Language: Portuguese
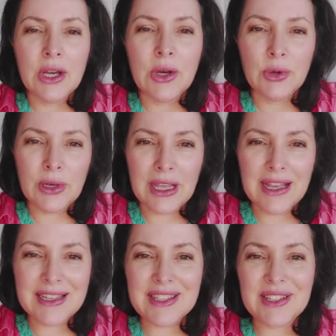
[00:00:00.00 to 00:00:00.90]

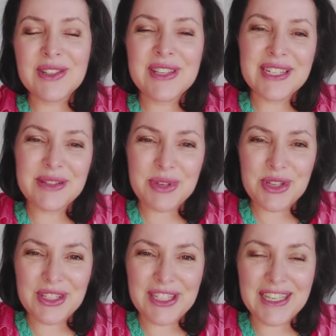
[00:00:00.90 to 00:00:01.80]
Olá, sou Luciana
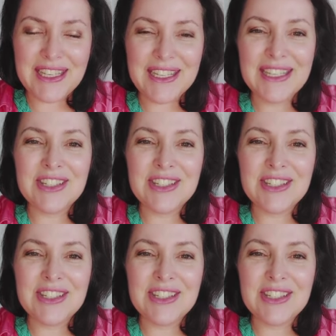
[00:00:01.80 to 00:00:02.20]
Pittinini,